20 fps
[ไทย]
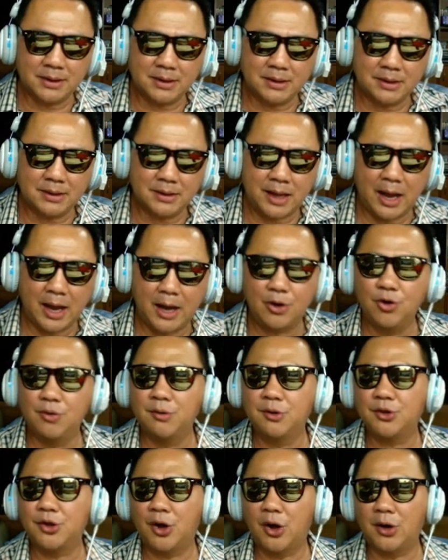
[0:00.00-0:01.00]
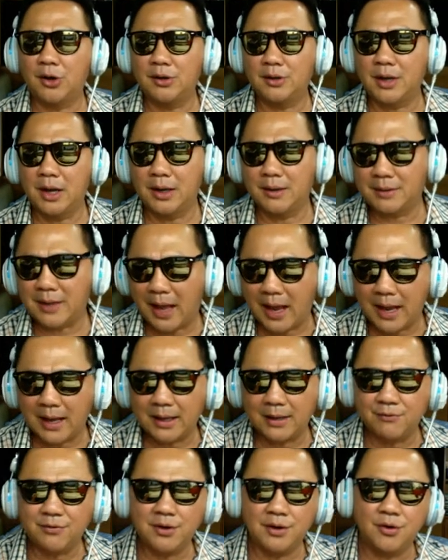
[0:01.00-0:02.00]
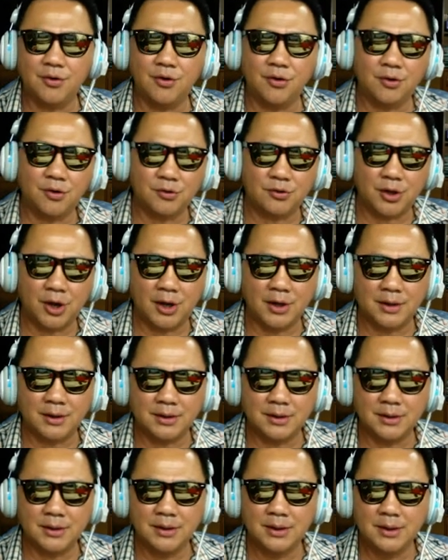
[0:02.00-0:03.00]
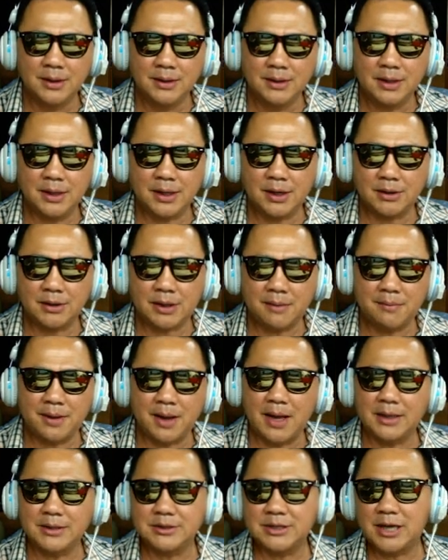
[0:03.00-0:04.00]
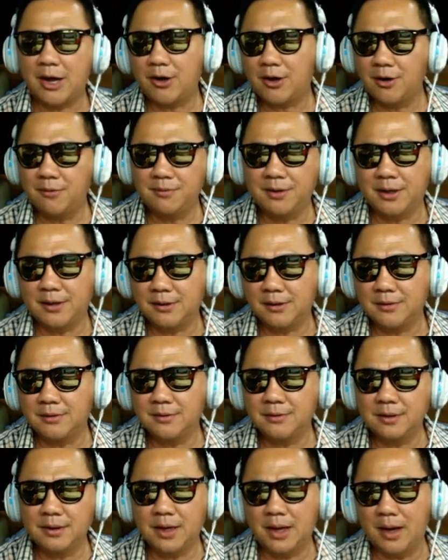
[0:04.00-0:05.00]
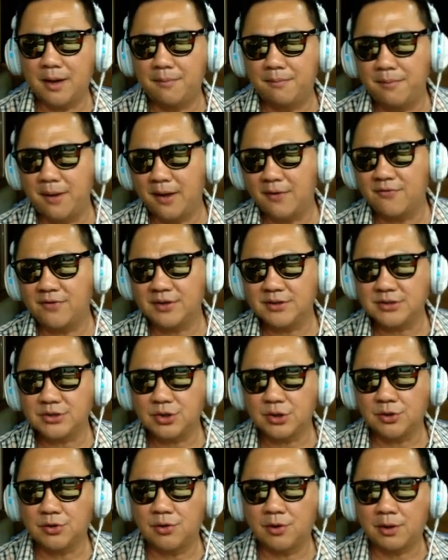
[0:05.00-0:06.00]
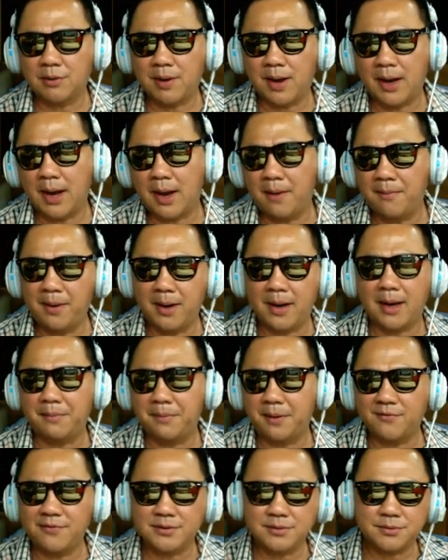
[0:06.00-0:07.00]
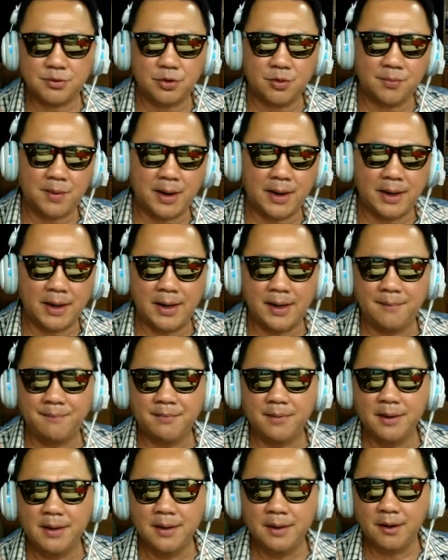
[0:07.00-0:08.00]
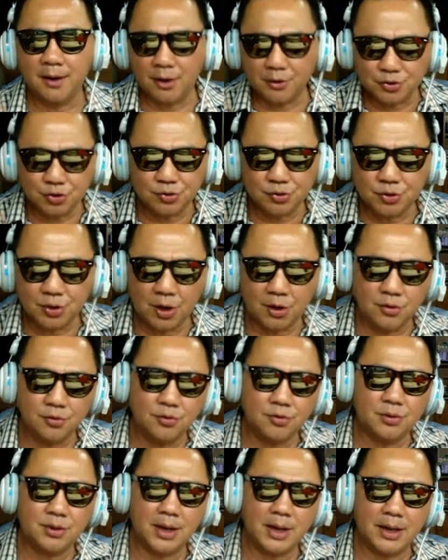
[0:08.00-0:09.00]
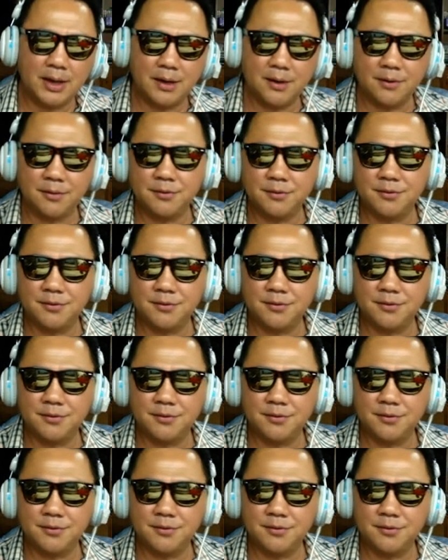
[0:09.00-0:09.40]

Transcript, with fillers: ถ่ายรูปตอนเออถ่ายวิดีโอตอนที่เขาทำอาหารเช้าก็เหมือนเอ่อเบรคฟาสต์ทั่วไปอเมริกันเบรคฟาสต์ทั่วไปนะฮะลองชูลองดูนะฮะลองดู